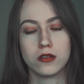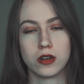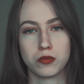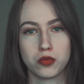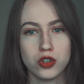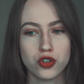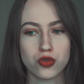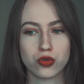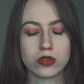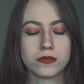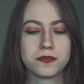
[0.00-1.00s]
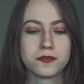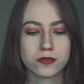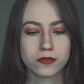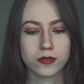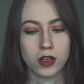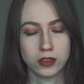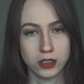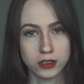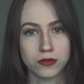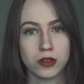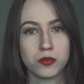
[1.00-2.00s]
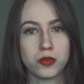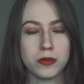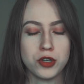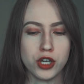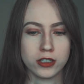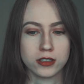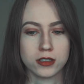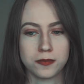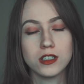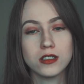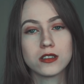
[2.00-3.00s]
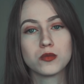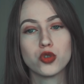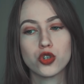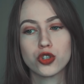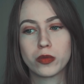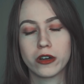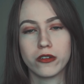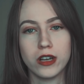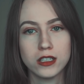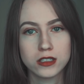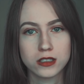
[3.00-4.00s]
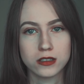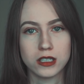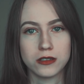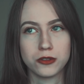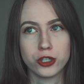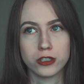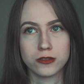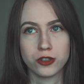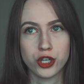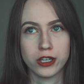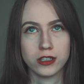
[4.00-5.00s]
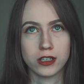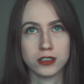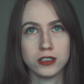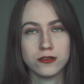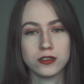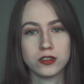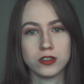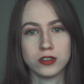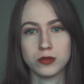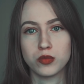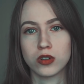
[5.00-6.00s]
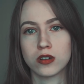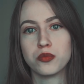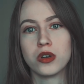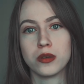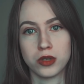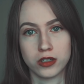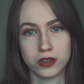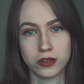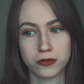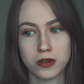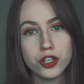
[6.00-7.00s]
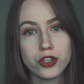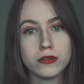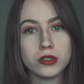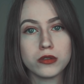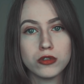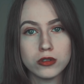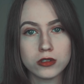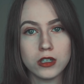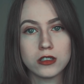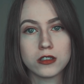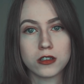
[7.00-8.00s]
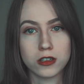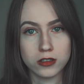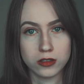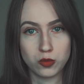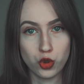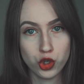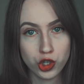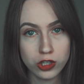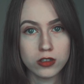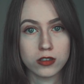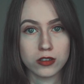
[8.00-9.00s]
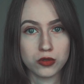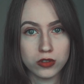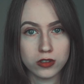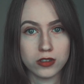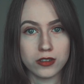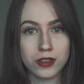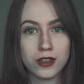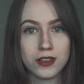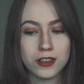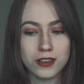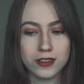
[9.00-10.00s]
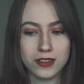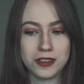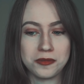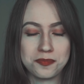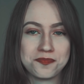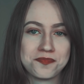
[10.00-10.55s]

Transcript: Вам пишут, хотят с вами пообщаться. Это может проявляться в чрезвычайной активности типа комплиментов. Чаще всего сталкеры это мужчины, которые а,